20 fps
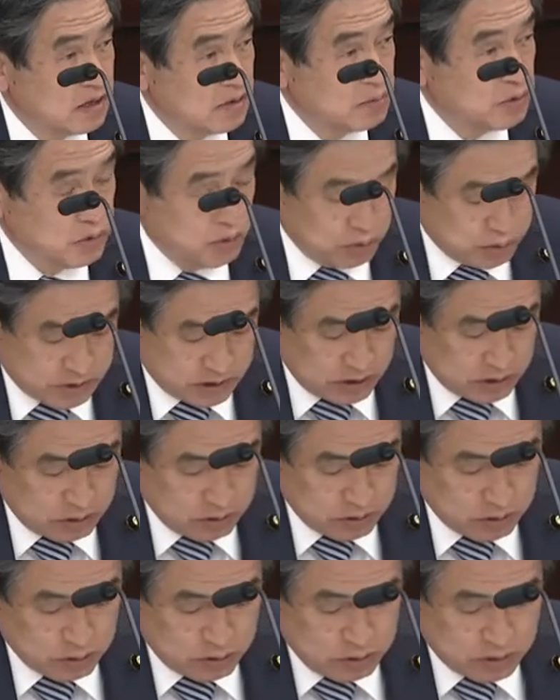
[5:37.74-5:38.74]
もう国先
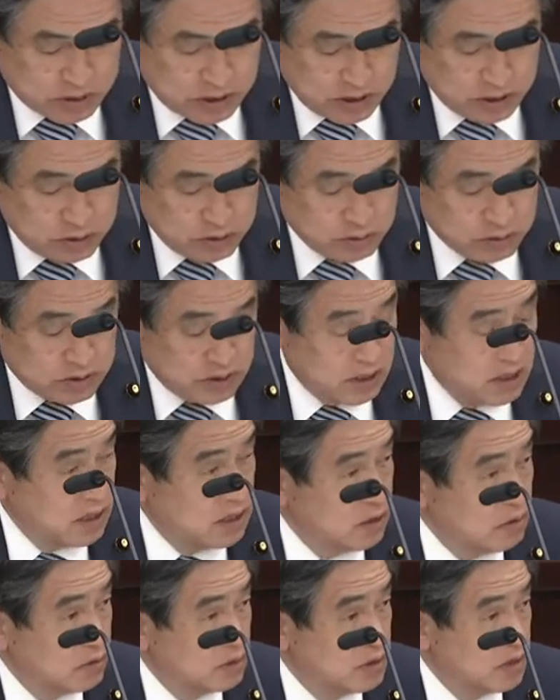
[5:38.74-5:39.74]
ほどの国際情
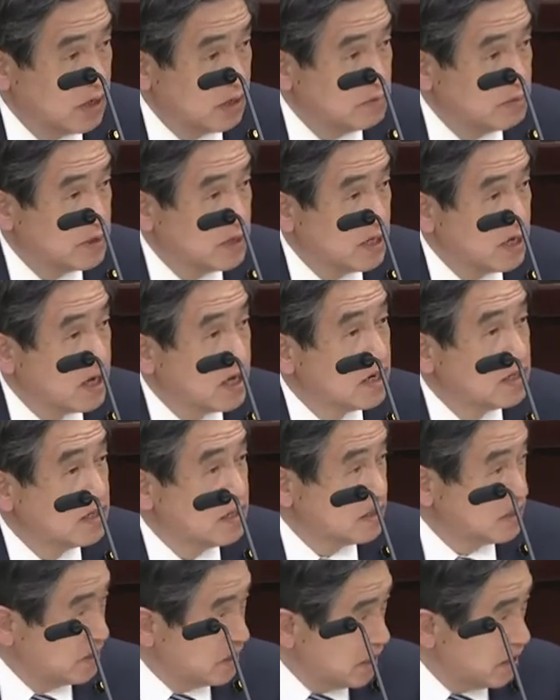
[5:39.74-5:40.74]
勢をにらみながら
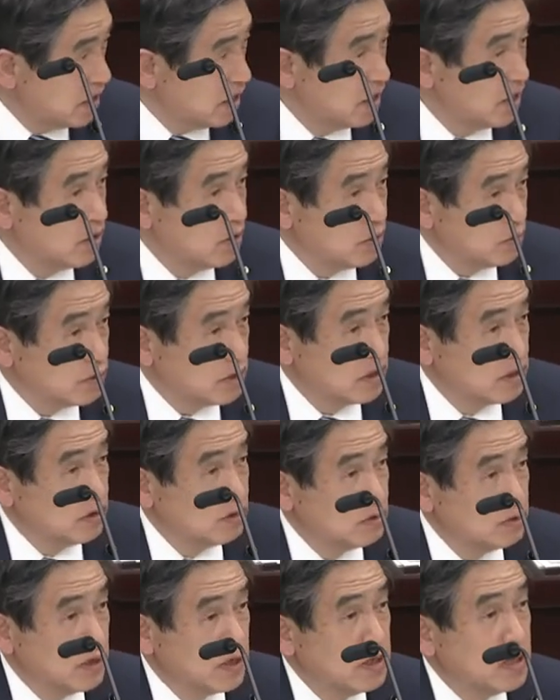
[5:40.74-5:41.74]
ですね、おそらく日
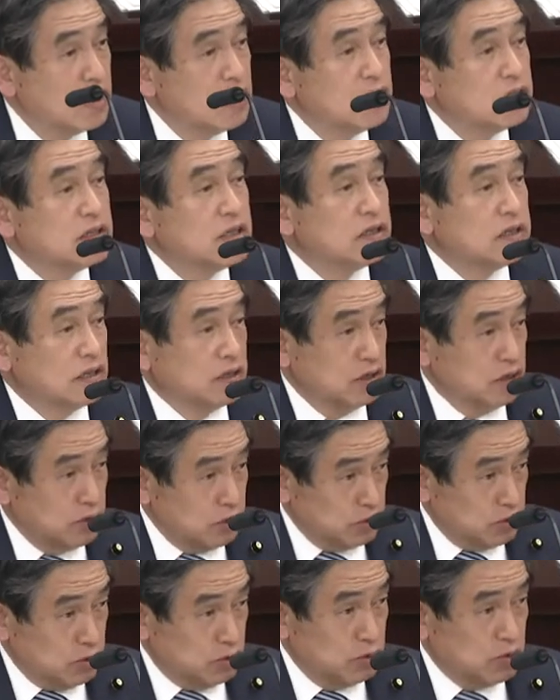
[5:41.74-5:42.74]
本のエネルギー政策、いろい
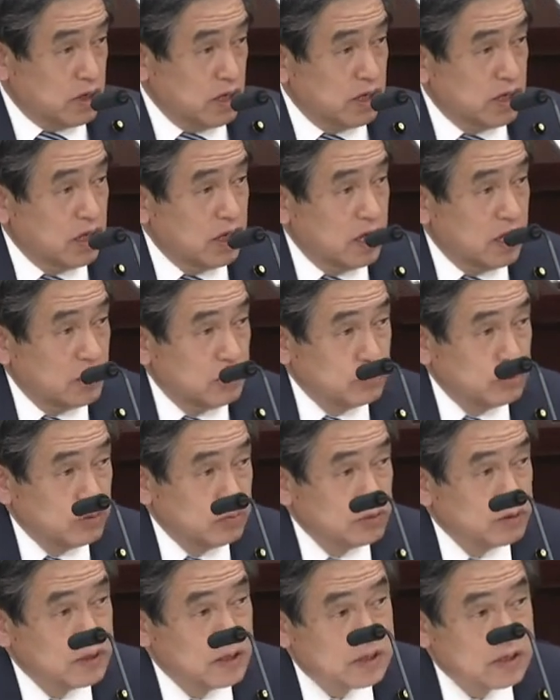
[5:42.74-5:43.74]
ろとお考えがあろうと
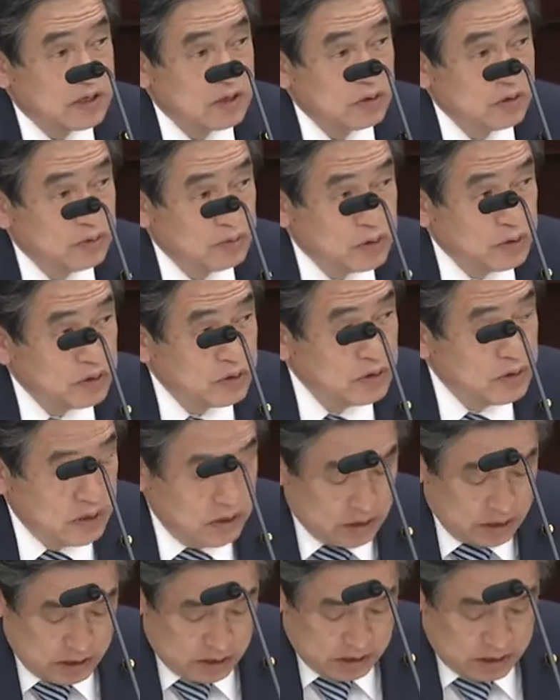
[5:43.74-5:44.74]
思うんですけれども、
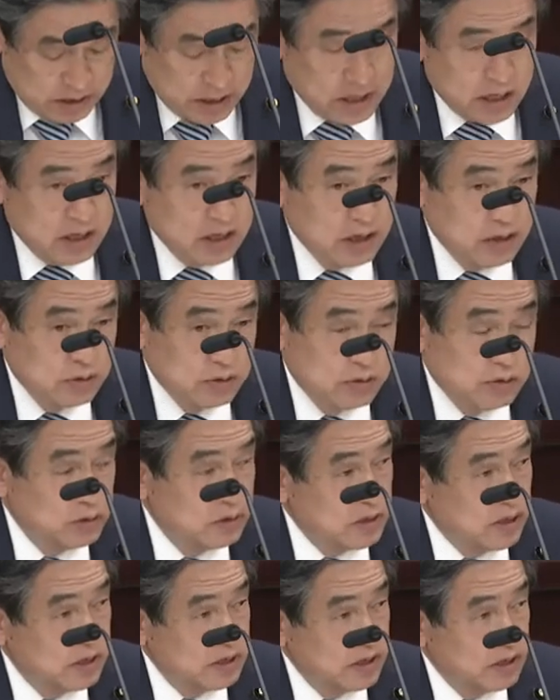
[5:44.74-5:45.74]

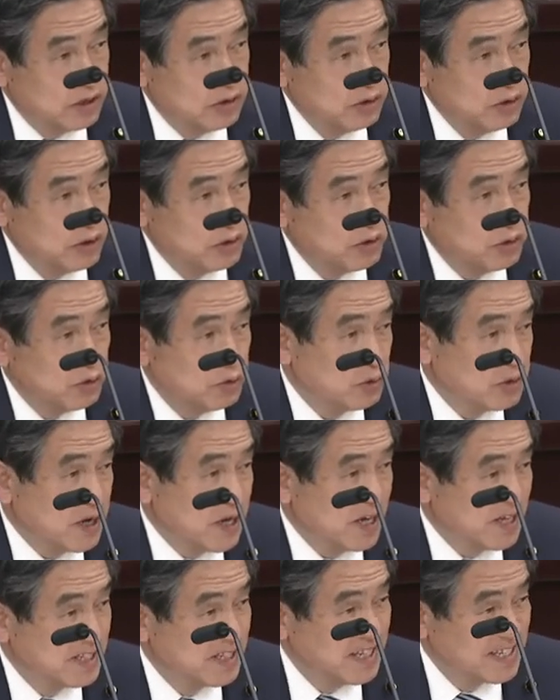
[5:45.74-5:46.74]
えー、評
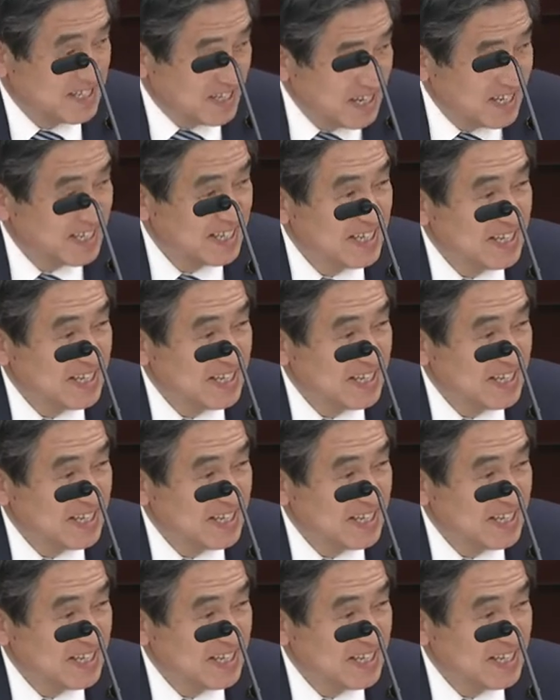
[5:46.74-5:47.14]
価ですか、